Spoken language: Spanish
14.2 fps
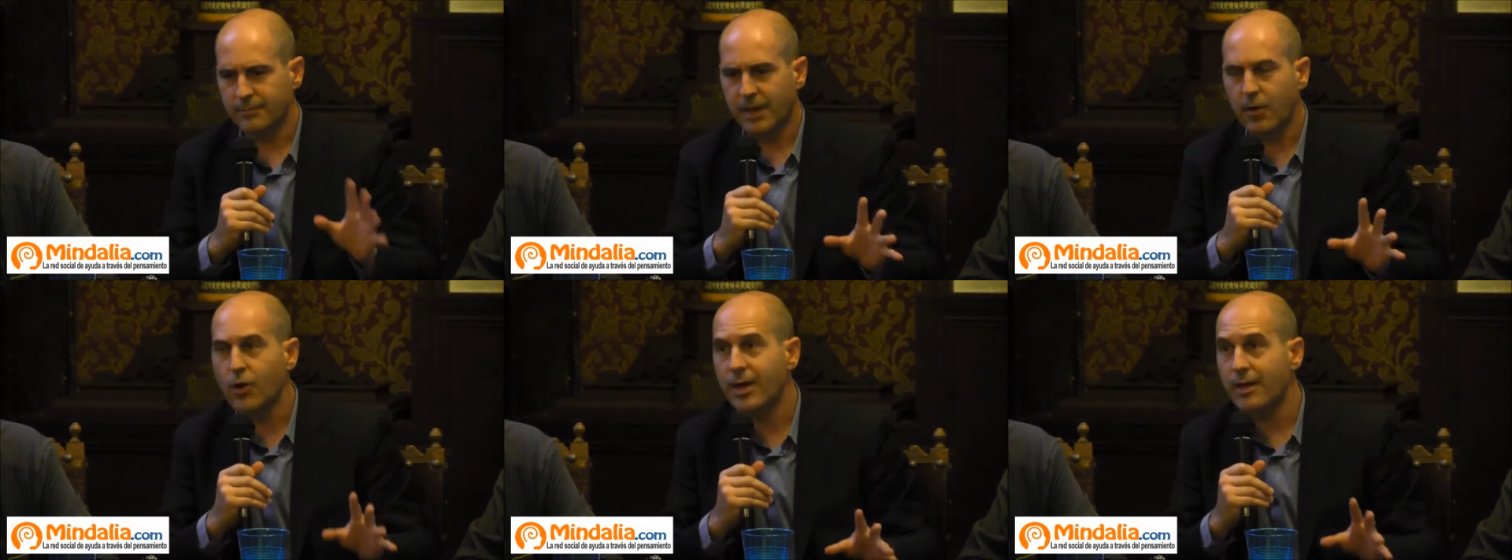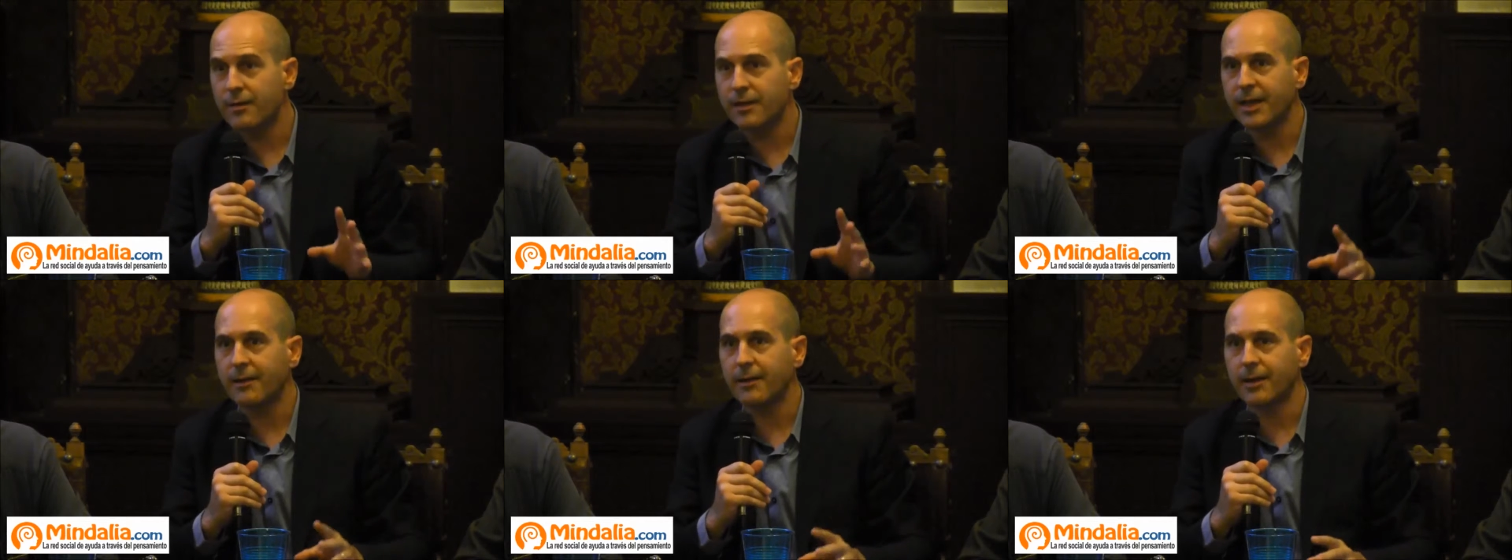Tengo que
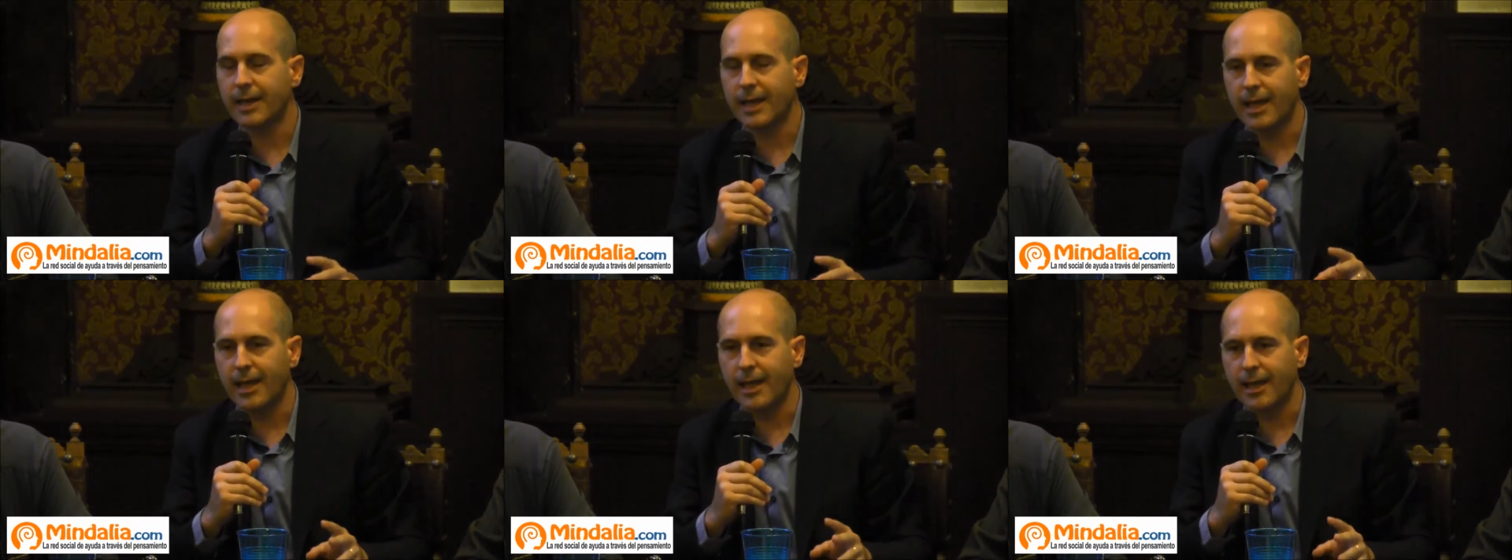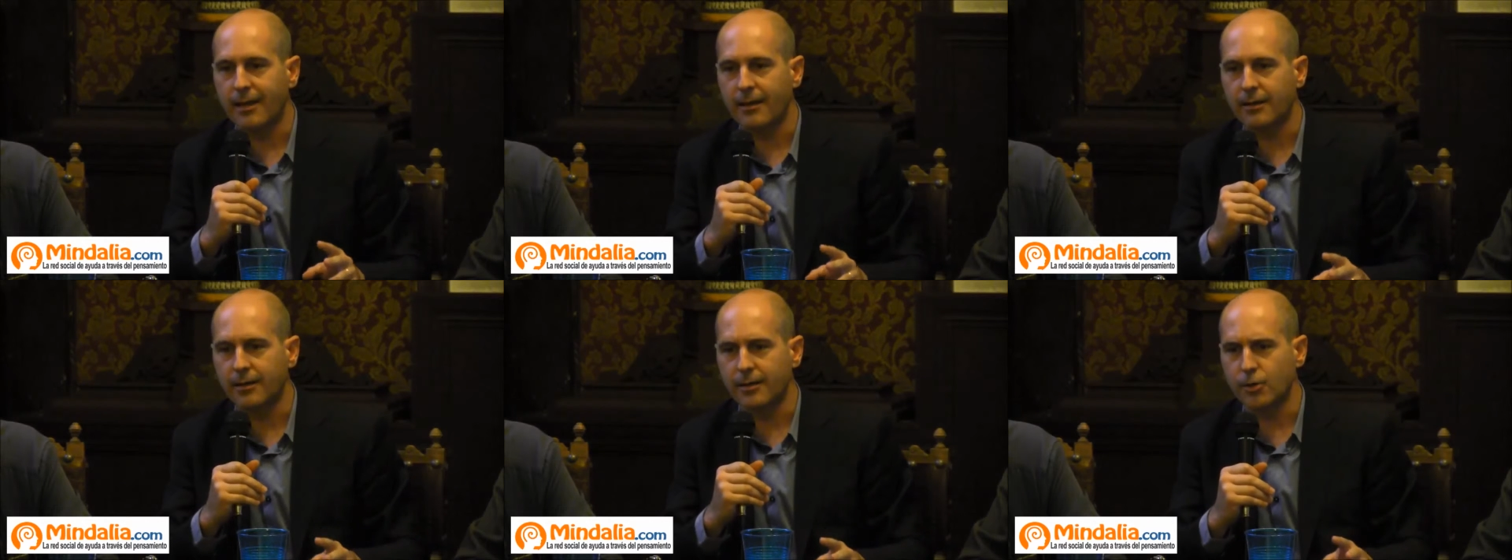decir
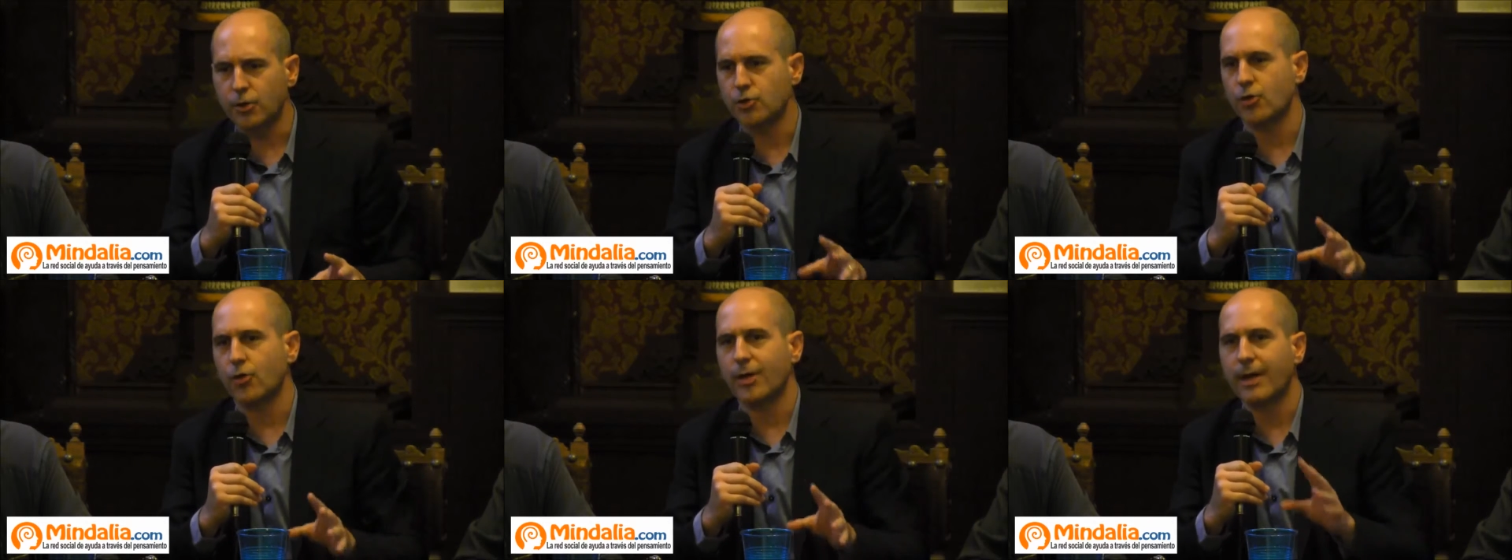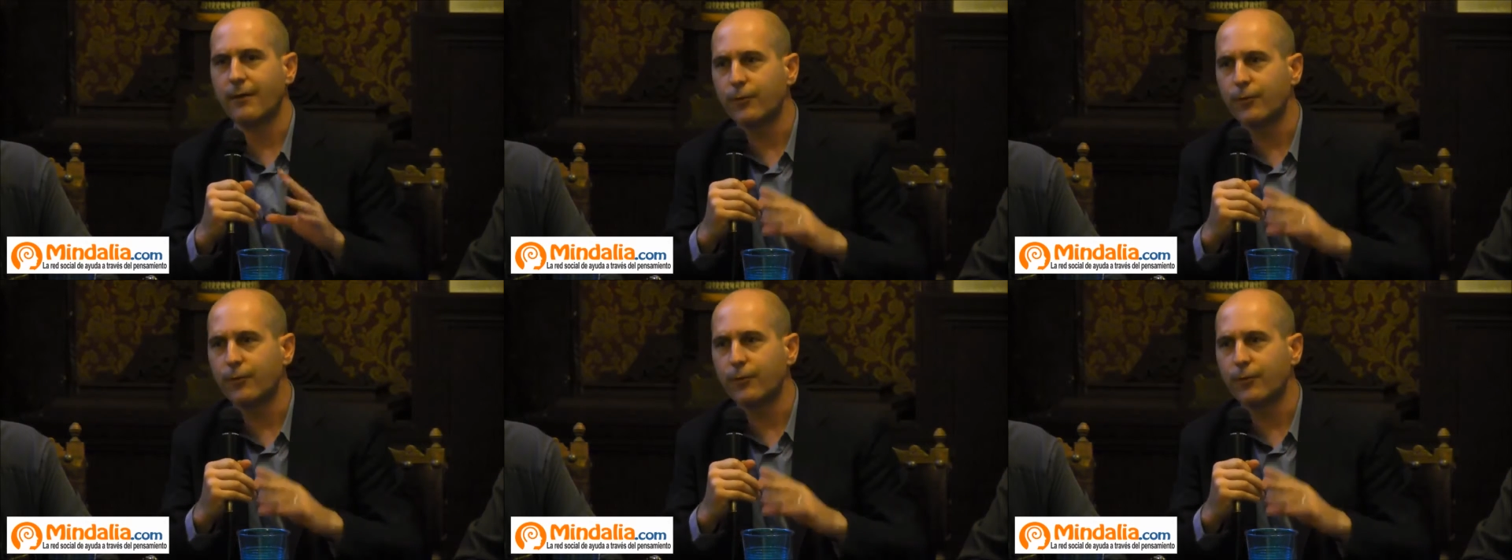que no soy